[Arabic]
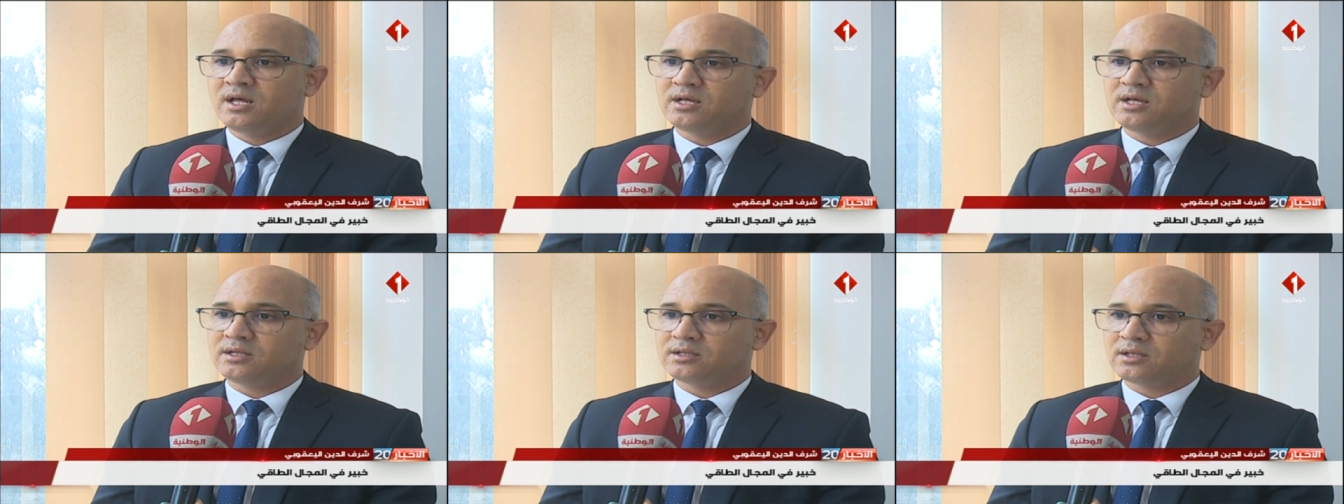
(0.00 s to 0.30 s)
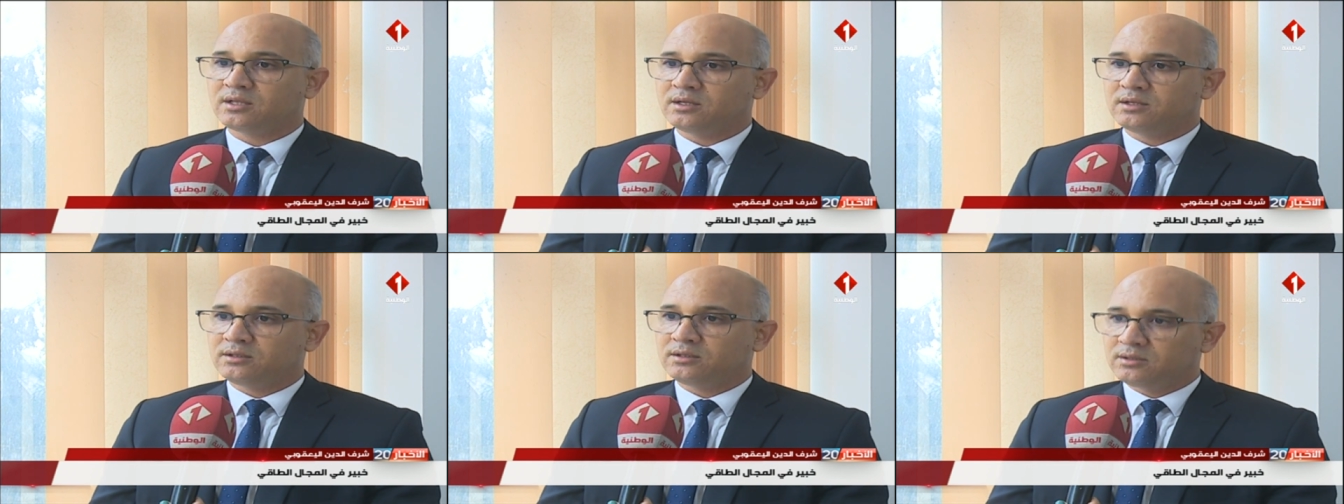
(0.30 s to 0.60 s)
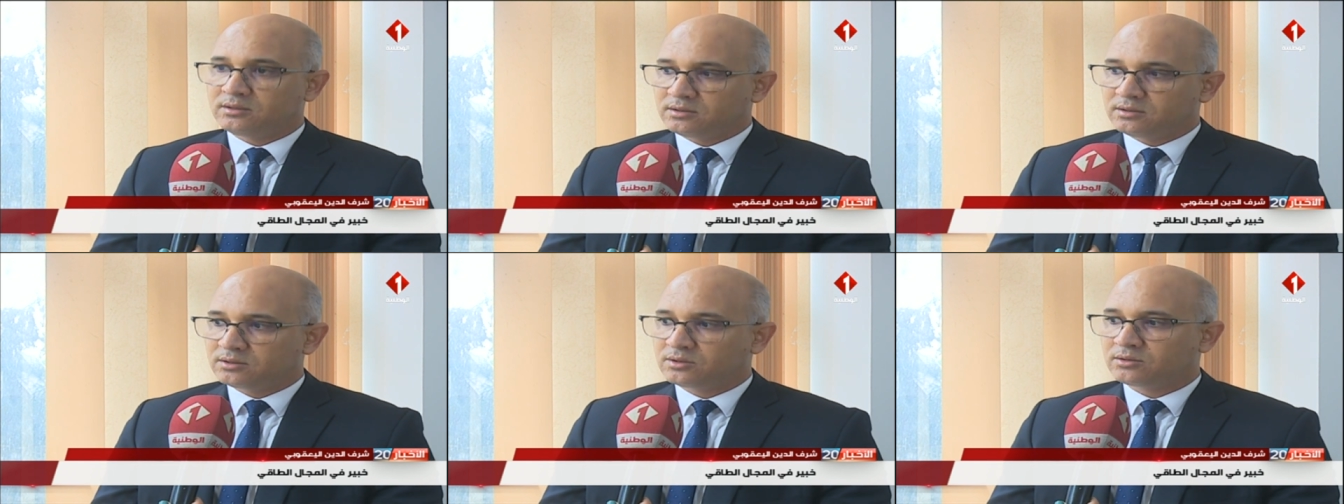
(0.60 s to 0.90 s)
آه،
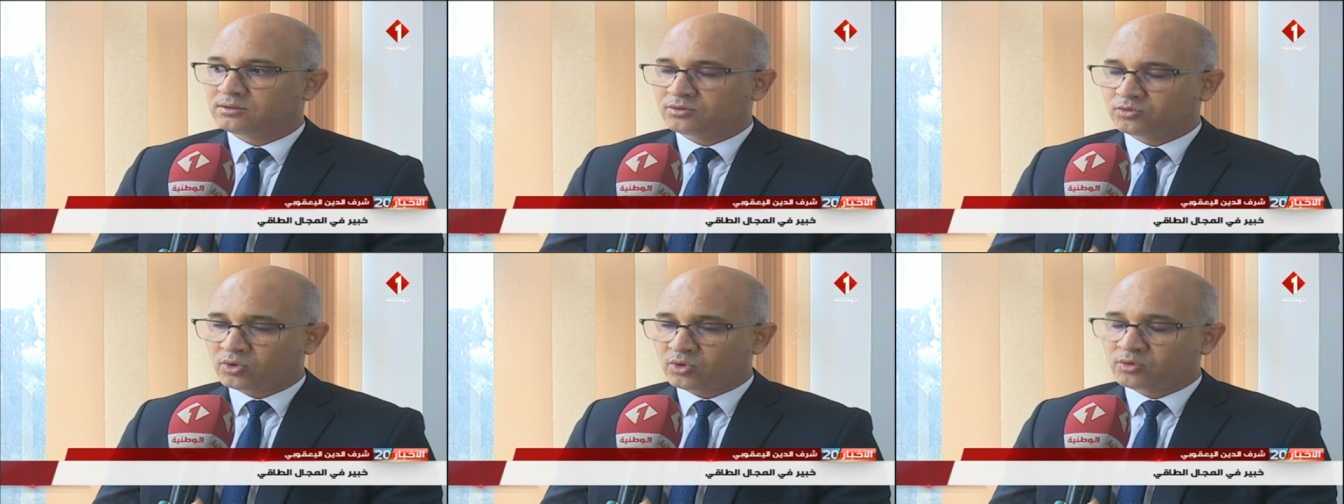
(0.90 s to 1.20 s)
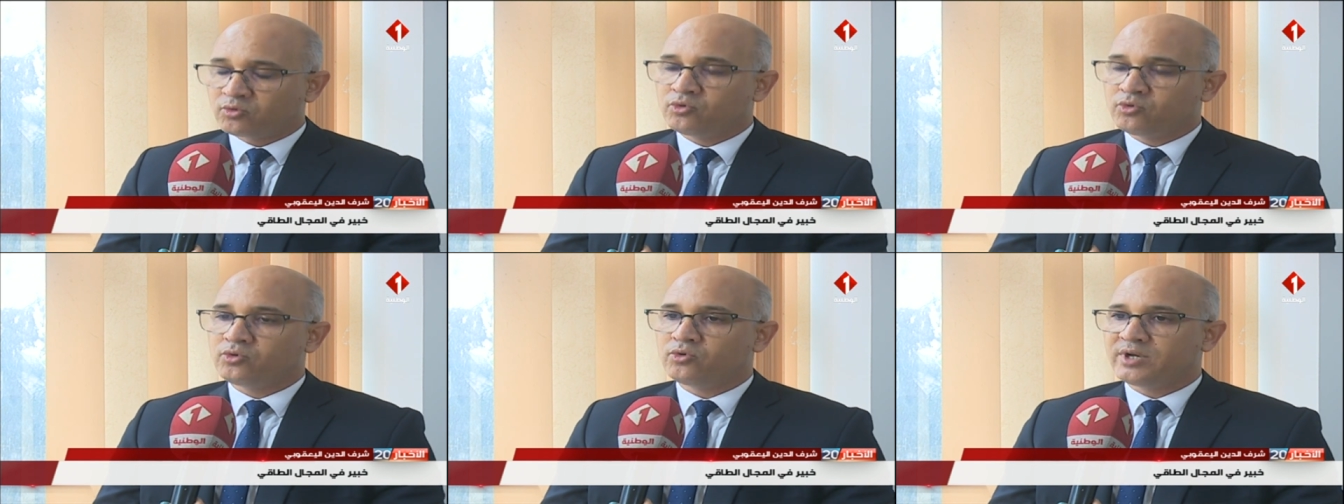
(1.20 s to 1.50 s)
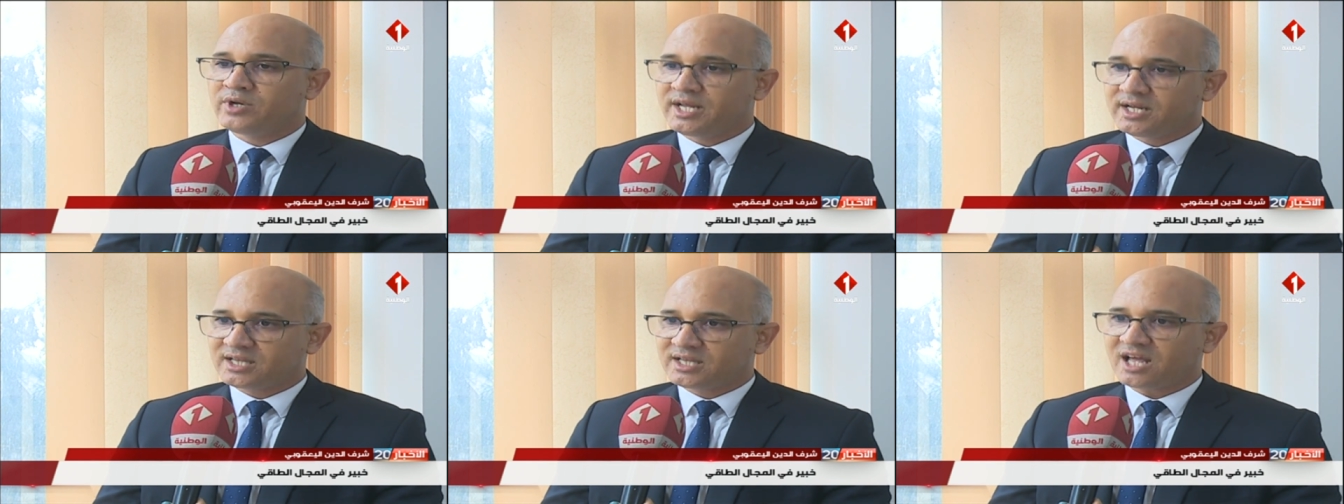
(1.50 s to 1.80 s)
آه، تكون
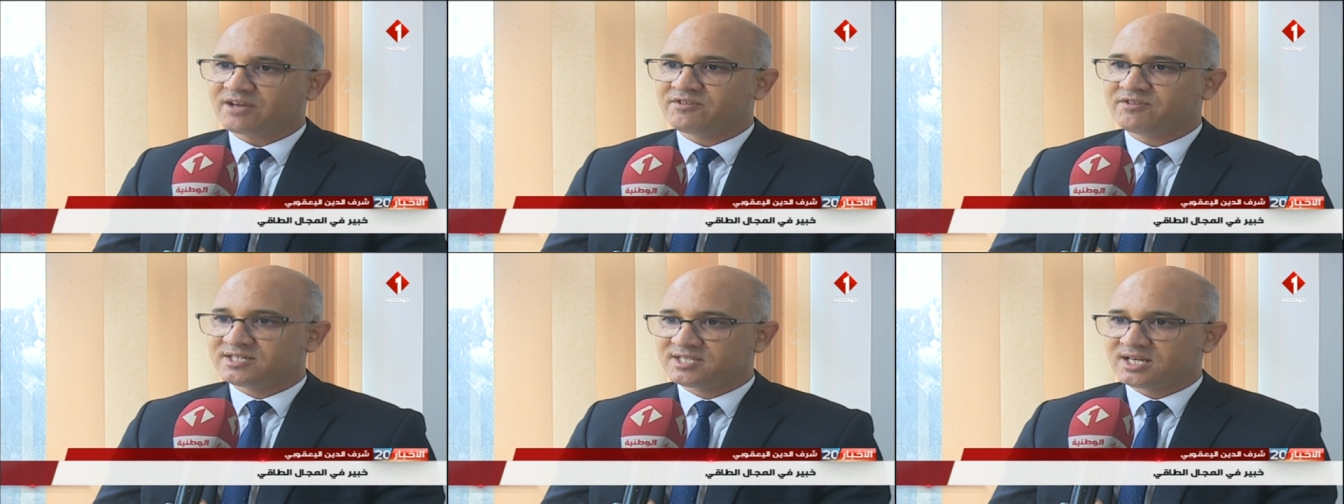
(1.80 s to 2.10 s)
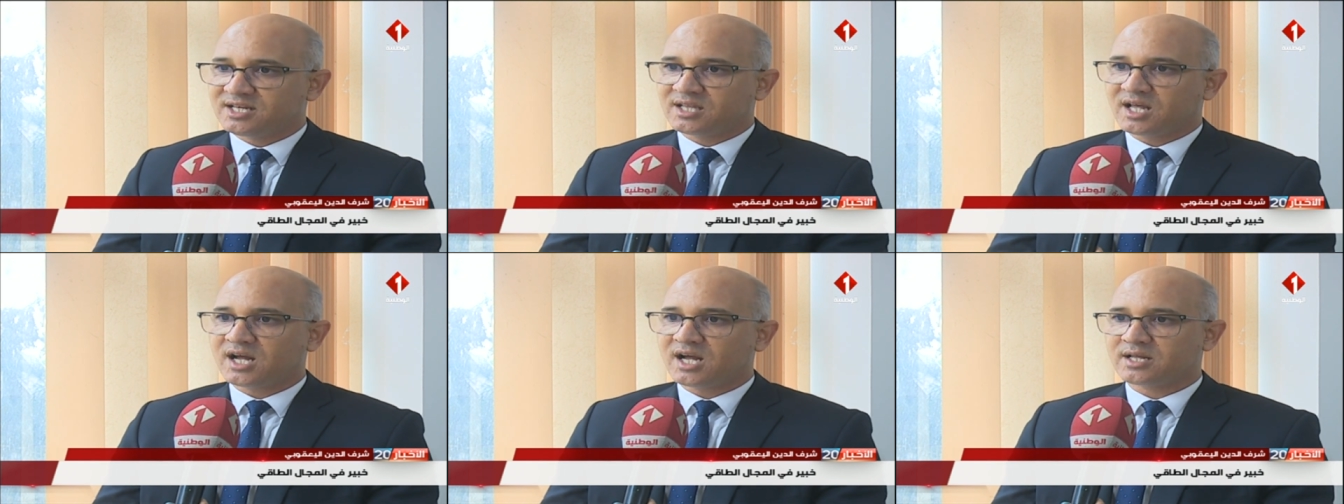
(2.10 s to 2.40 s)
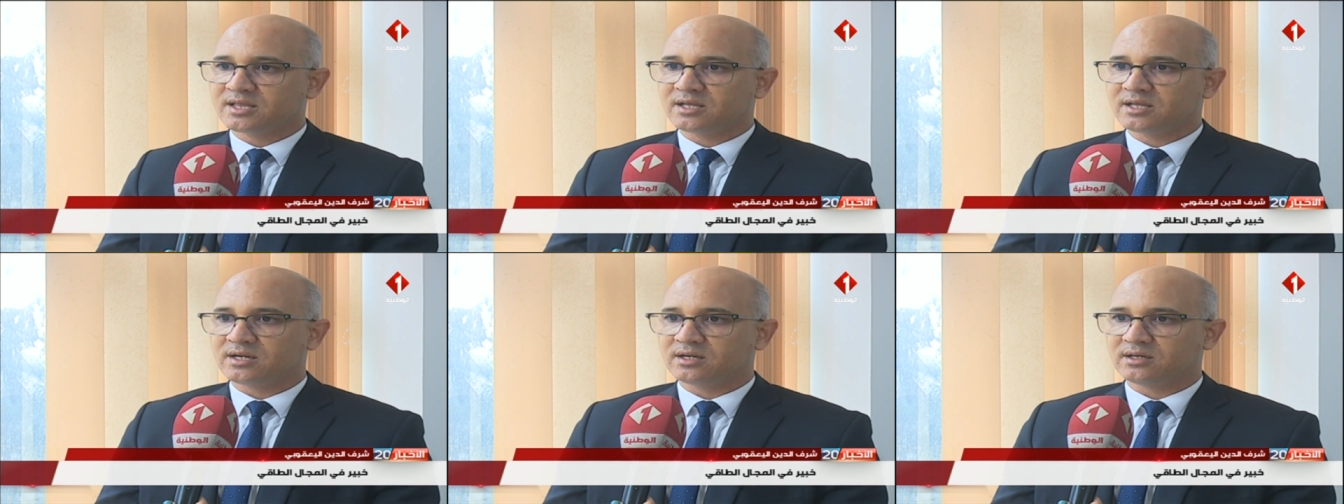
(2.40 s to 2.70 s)
هناك تحفيزات
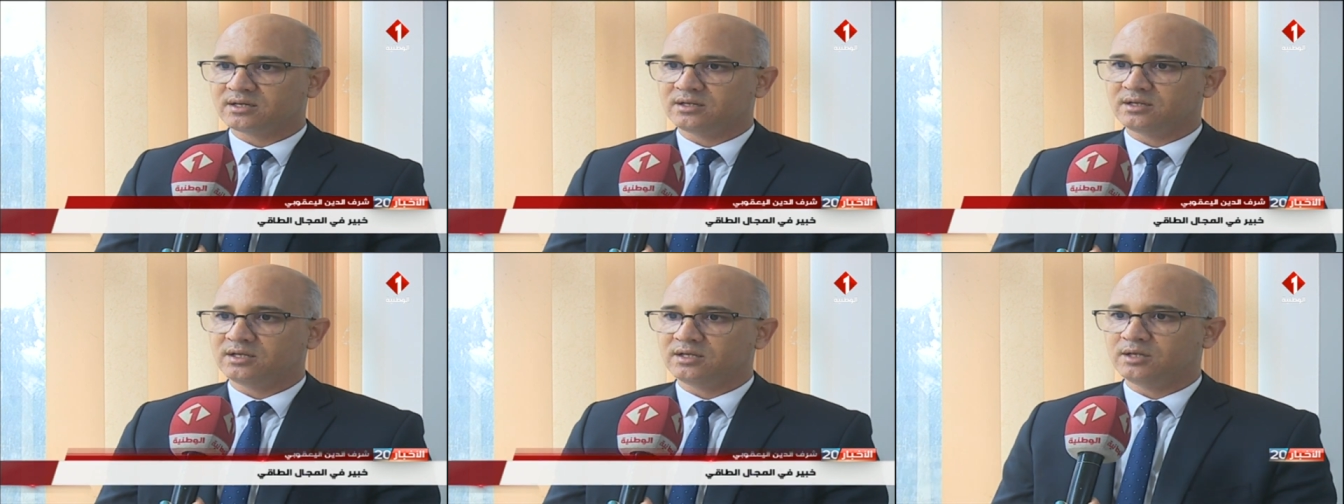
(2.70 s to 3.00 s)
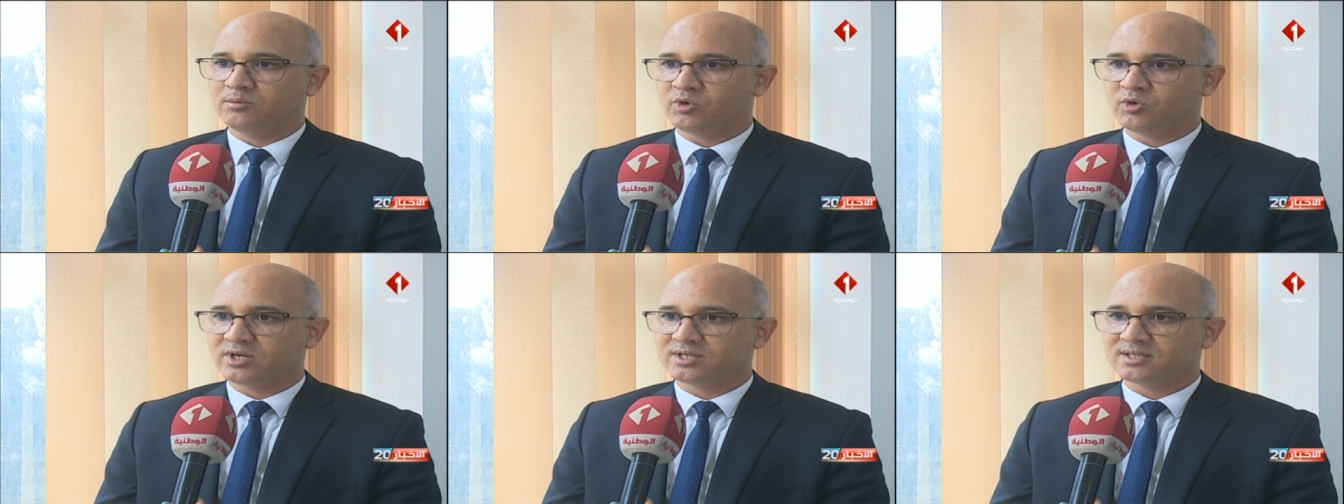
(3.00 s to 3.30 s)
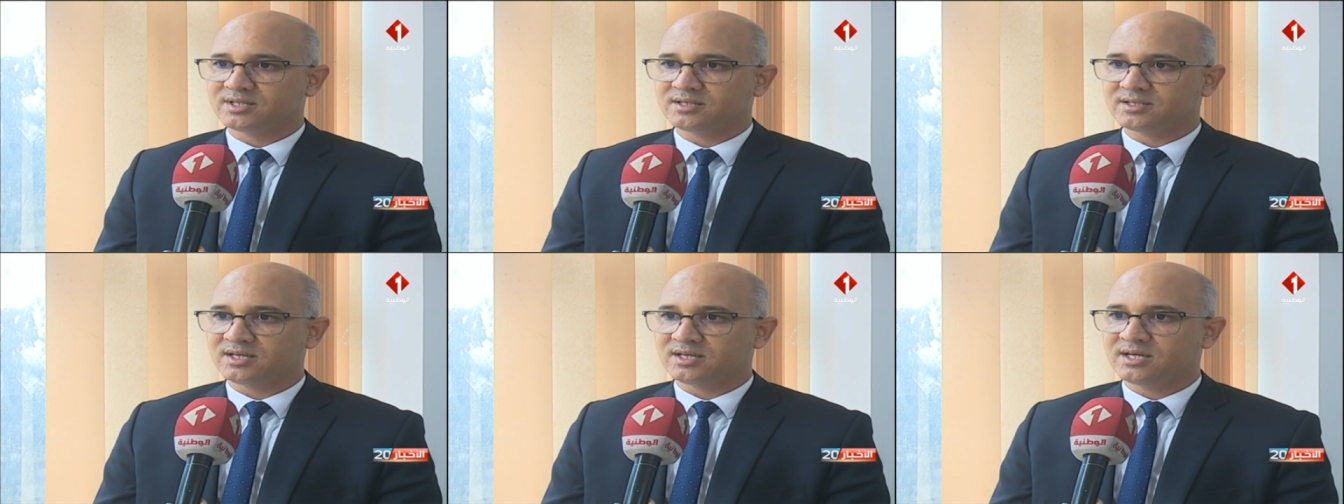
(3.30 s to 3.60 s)
أكثر
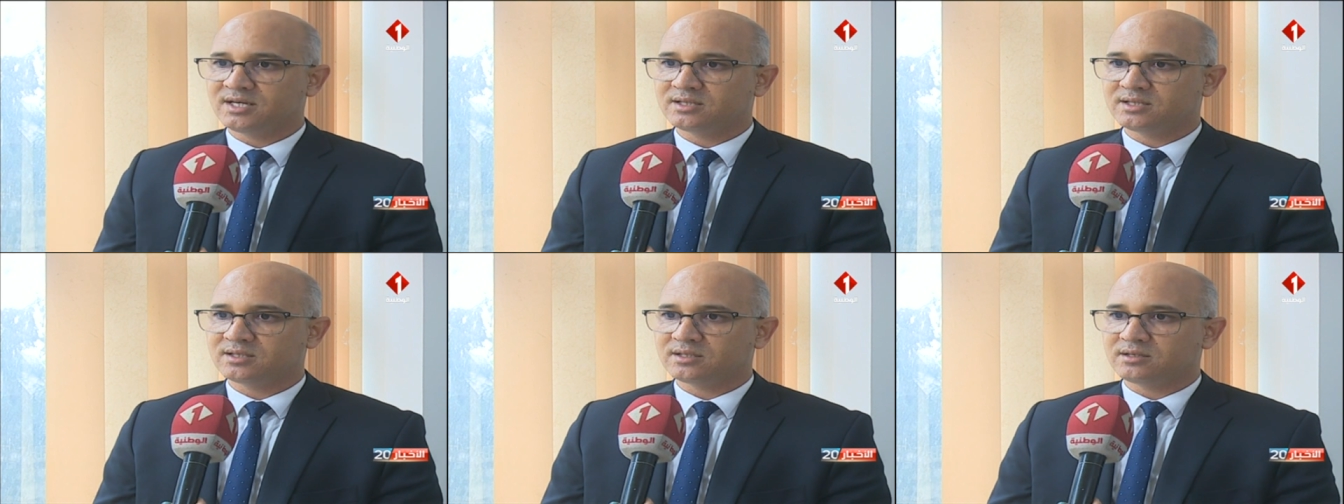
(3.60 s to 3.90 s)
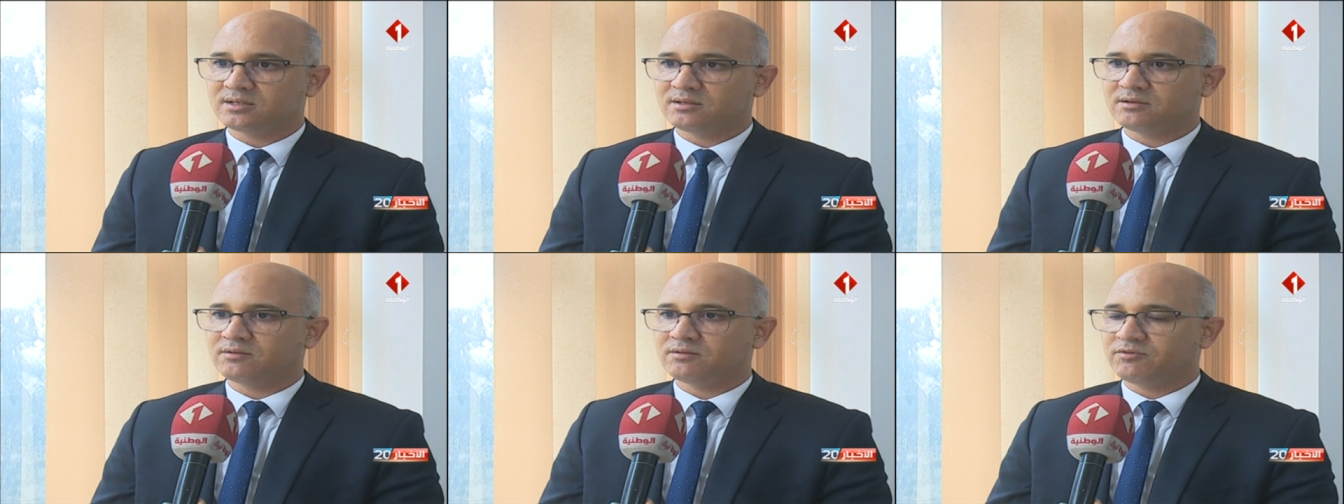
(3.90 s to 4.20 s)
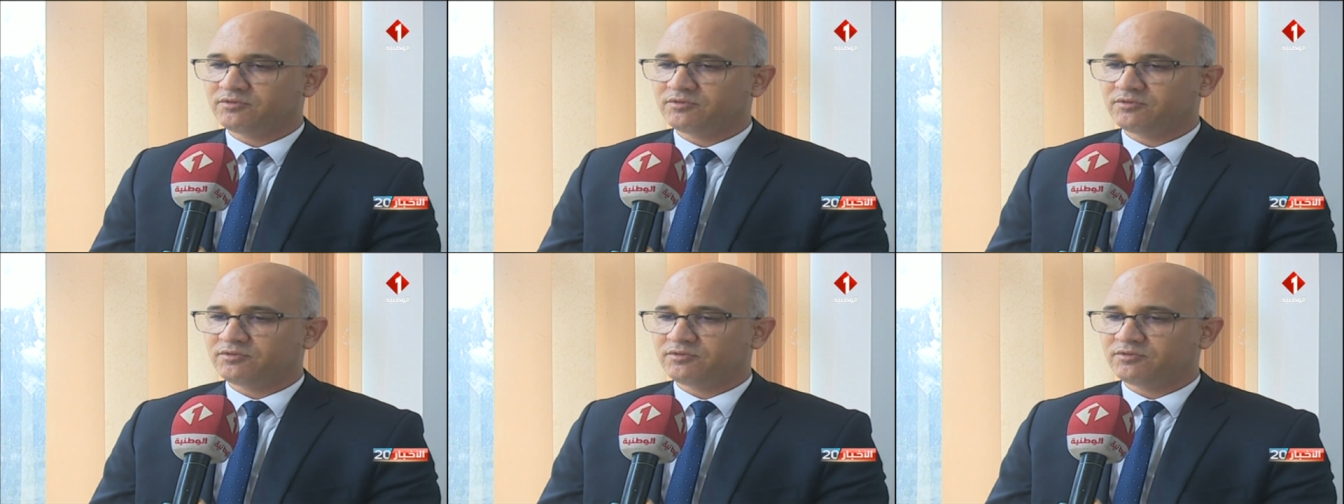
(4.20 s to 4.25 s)
للمؤسسات آه،